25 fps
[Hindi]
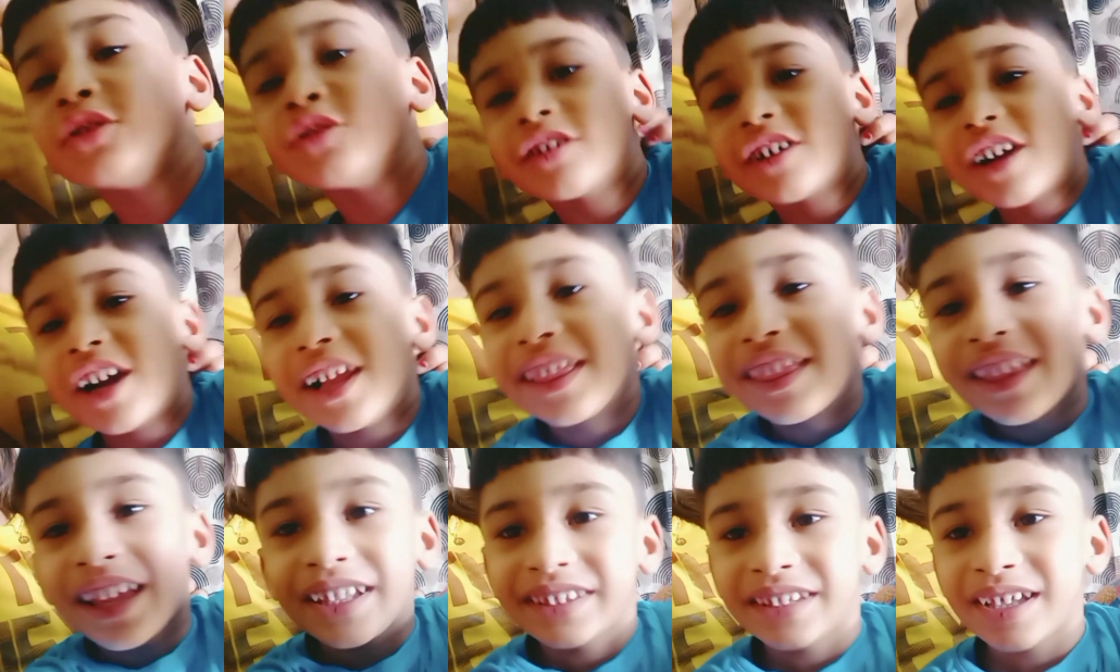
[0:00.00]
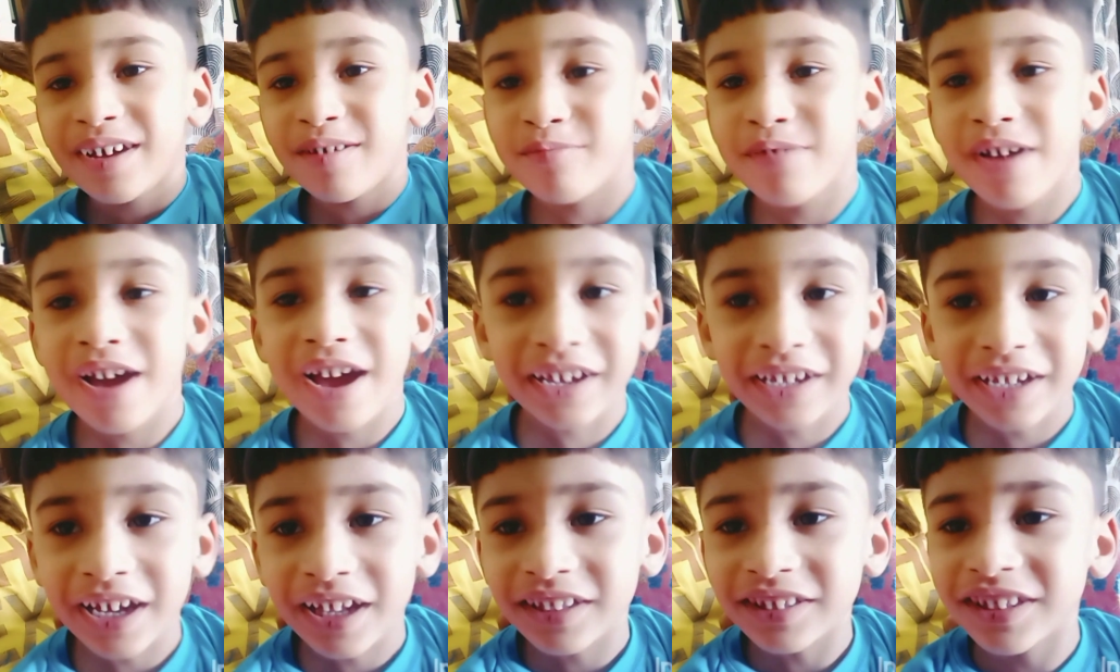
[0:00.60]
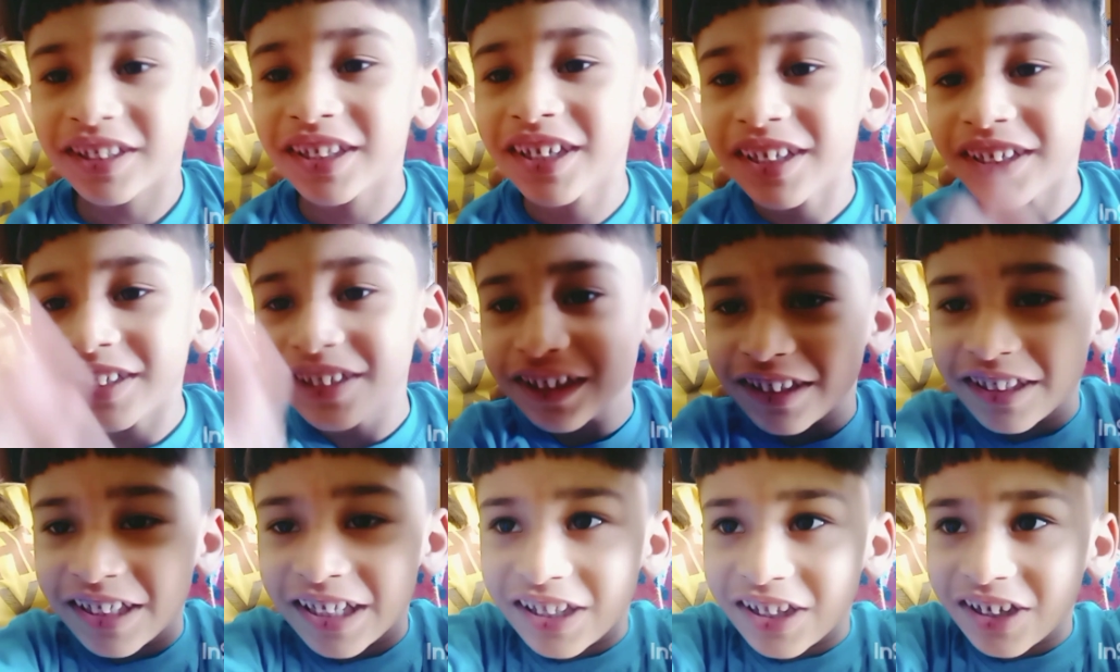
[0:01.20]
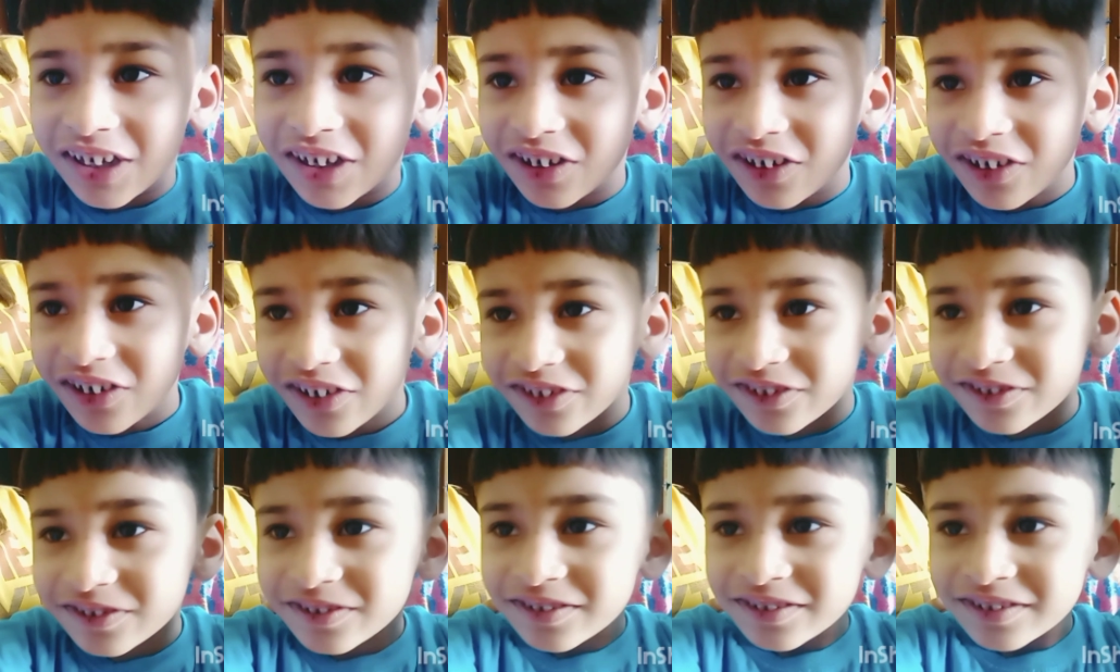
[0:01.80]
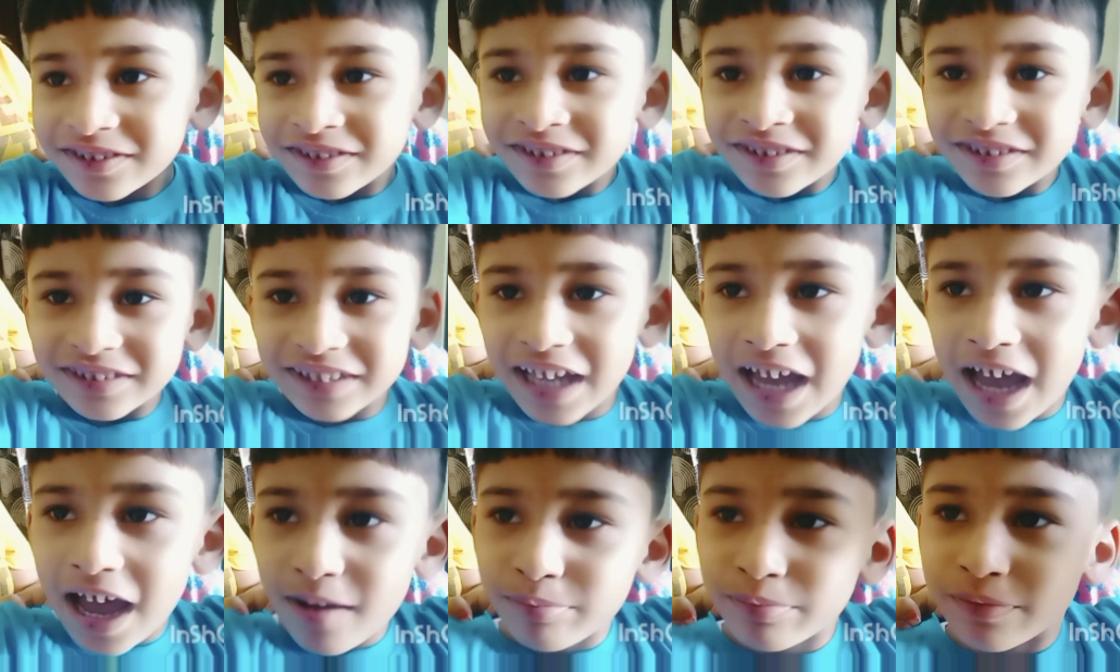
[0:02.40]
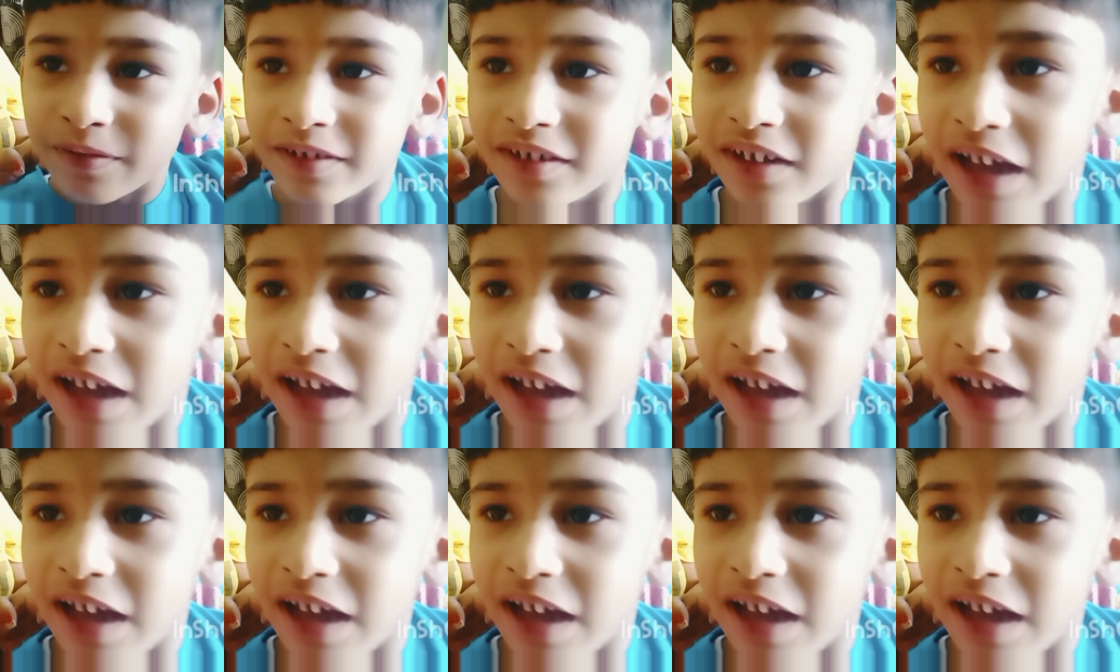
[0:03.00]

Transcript: तो कल बताओ गांधी ये देखो साफ